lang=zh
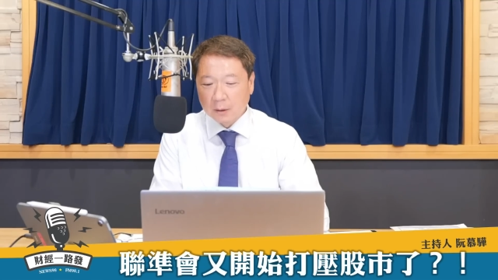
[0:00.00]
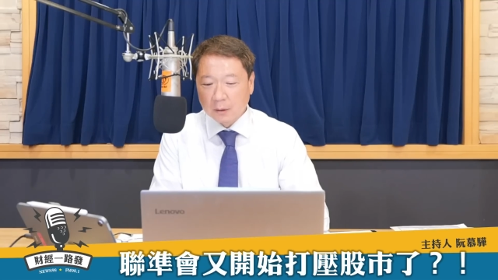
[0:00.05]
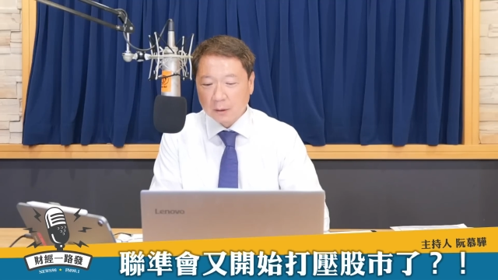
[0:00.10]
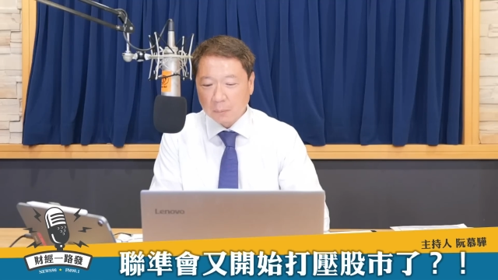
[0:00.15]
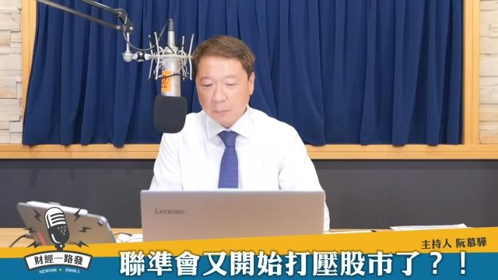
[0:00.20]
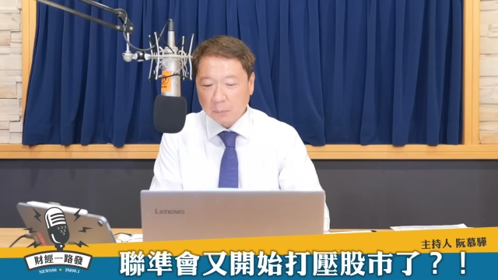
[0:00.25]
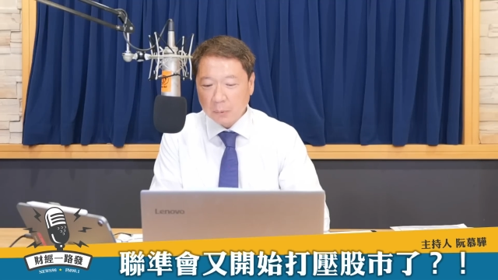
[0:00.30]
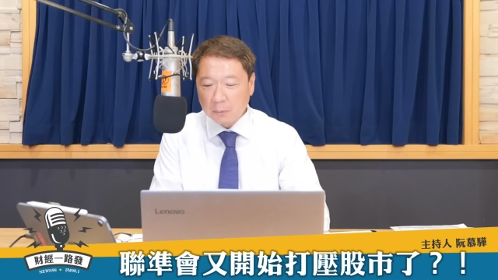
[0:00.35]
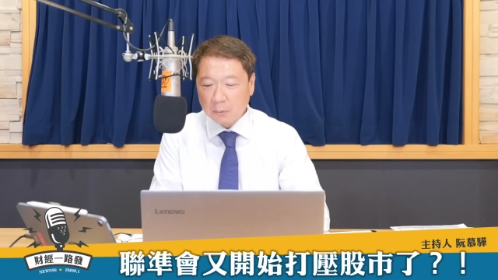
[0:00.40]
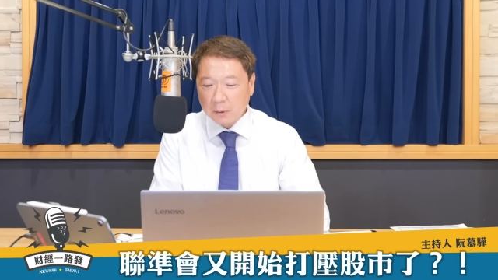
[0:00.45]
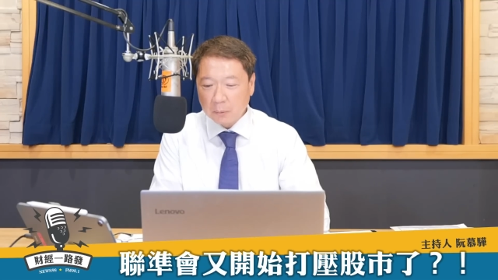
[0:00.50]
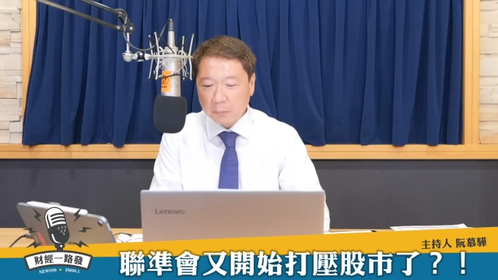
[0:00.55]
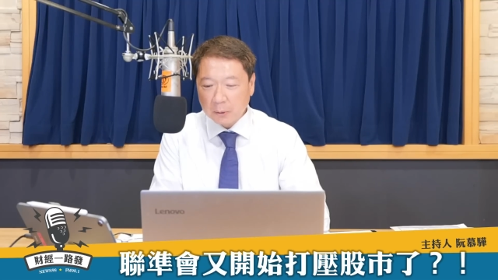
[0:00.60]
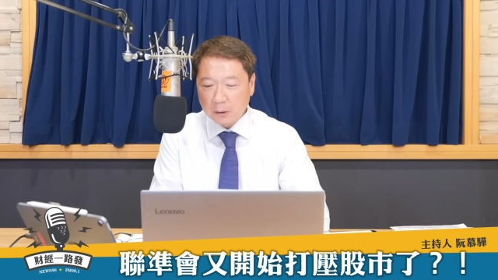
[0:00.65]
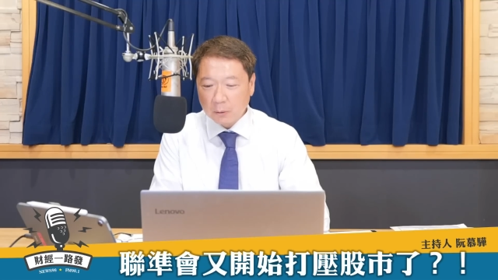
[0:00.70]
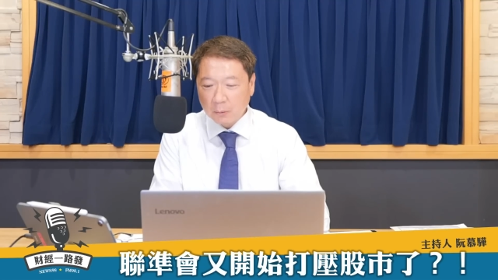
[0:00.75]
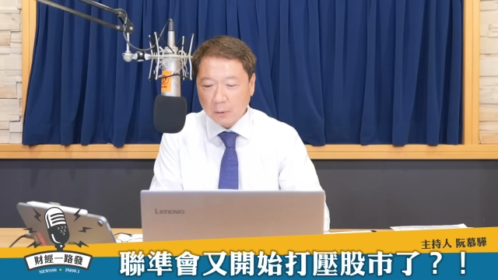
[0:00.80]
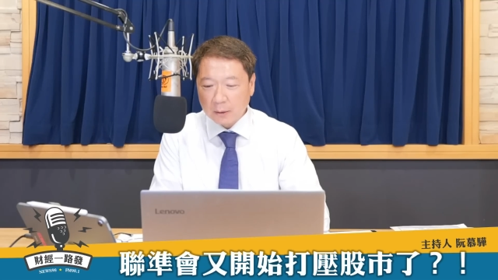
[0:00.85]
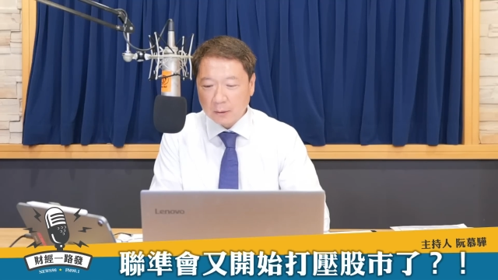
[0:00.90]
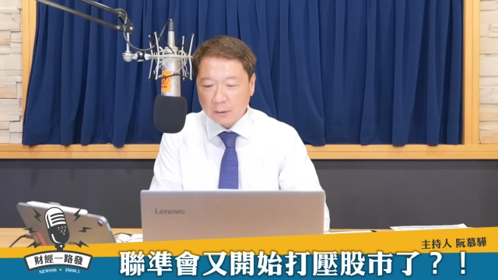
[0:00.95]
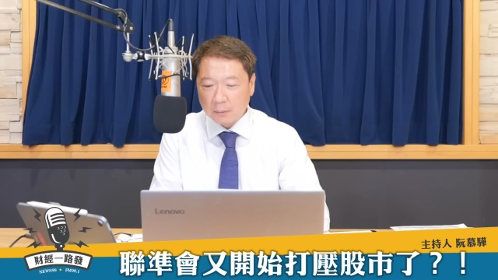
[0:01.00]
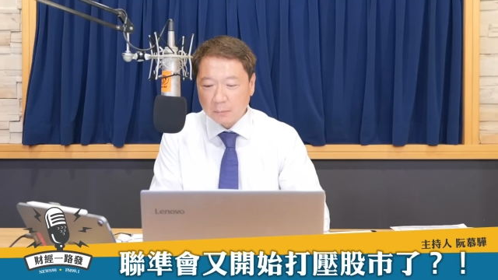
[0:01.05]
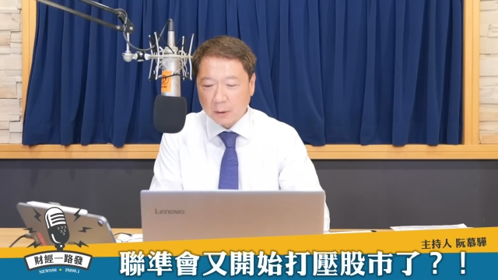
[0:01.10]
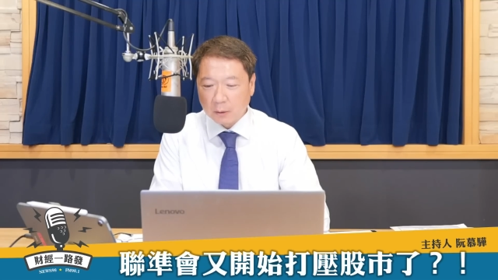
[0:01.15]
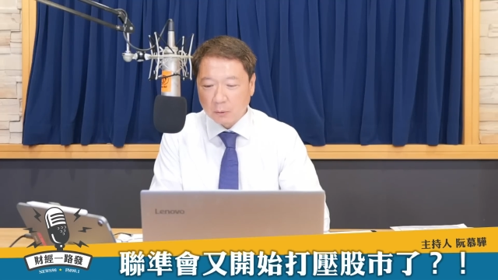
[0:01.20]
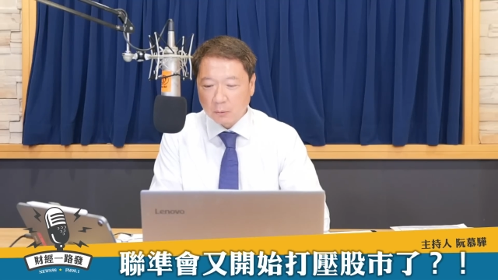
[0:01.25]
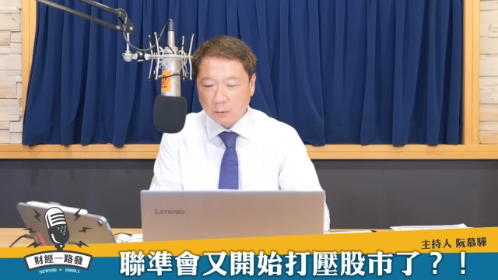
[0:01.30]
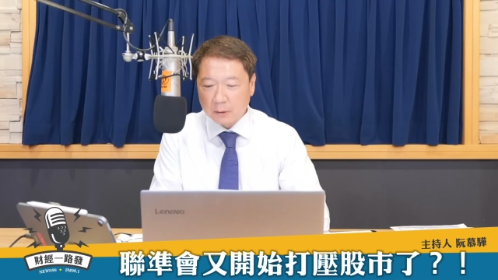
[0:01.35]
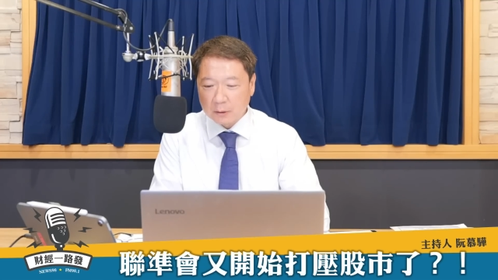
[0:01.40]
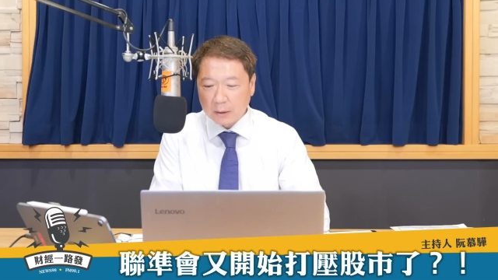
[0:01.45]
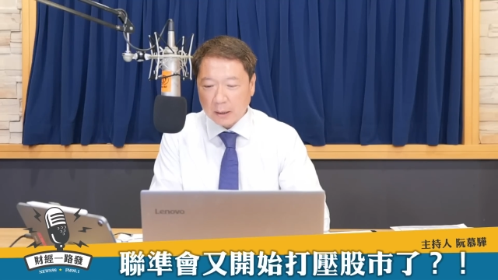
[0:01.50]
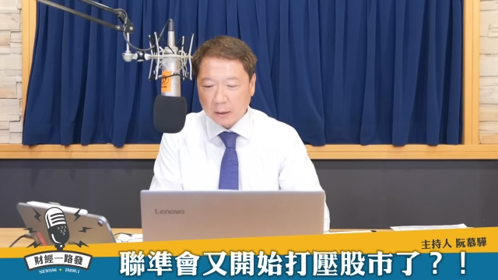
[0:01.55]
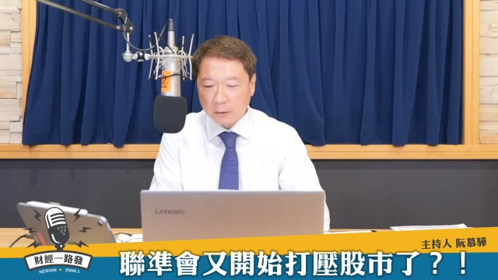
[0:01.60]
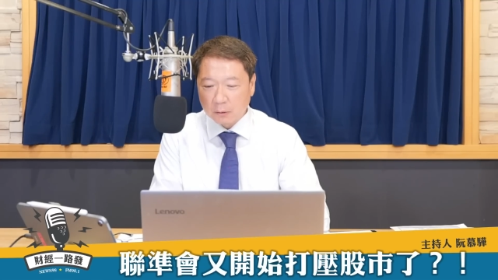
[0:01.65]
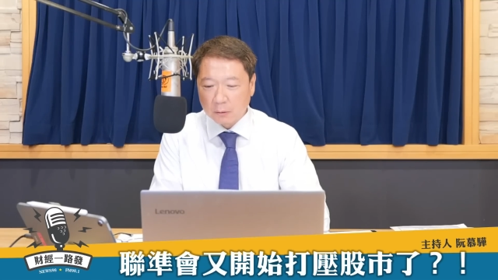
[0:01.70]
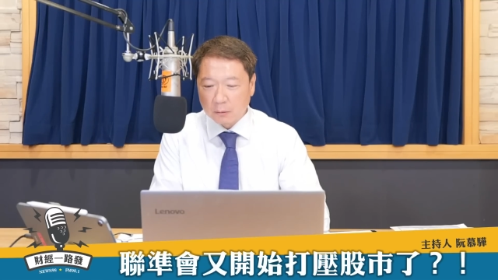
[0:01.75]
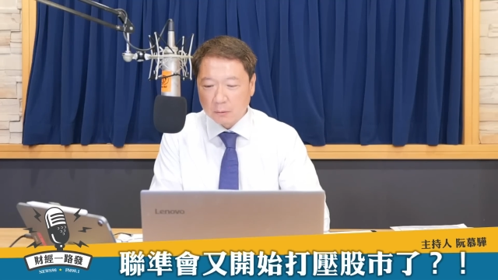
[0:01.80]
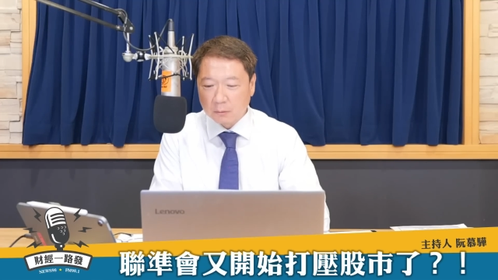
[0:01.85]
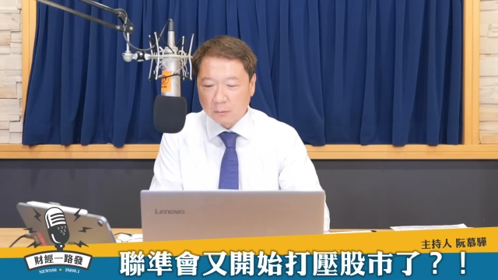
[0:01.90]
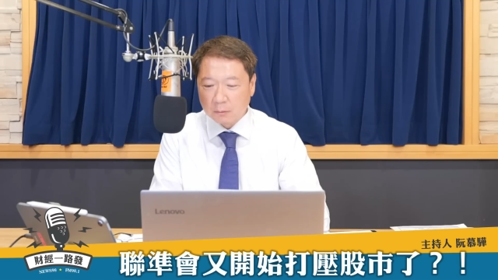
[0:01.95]
那 B B B Y 是美国家
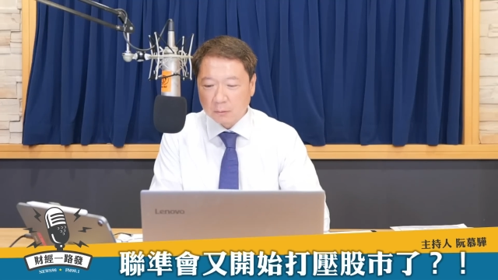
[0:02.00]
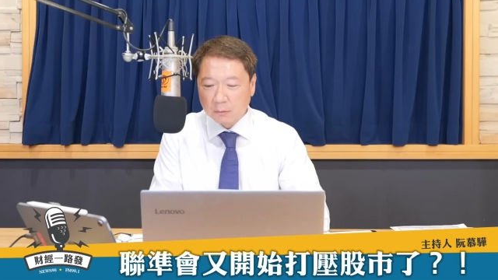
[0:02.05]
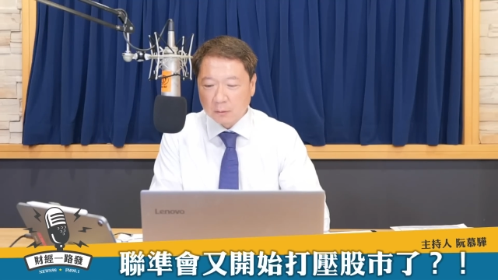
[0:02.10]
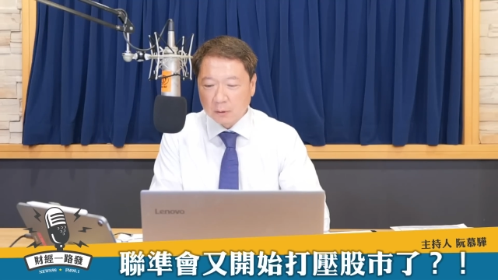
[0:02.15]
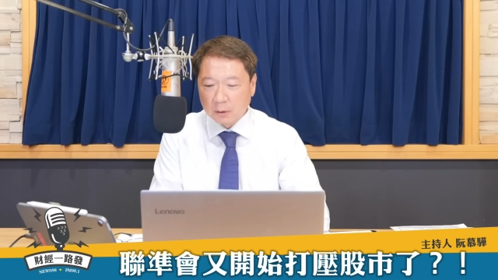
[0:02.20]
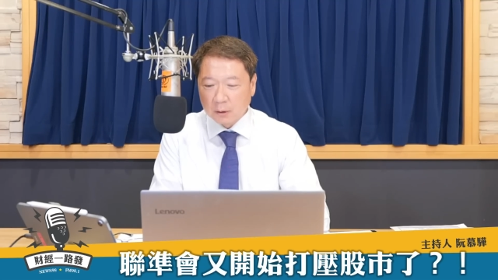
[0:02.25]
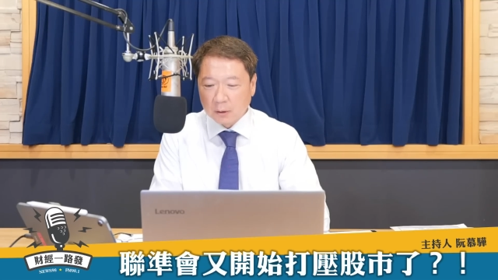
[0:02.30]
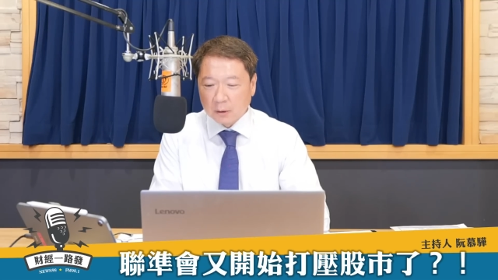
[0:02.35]
用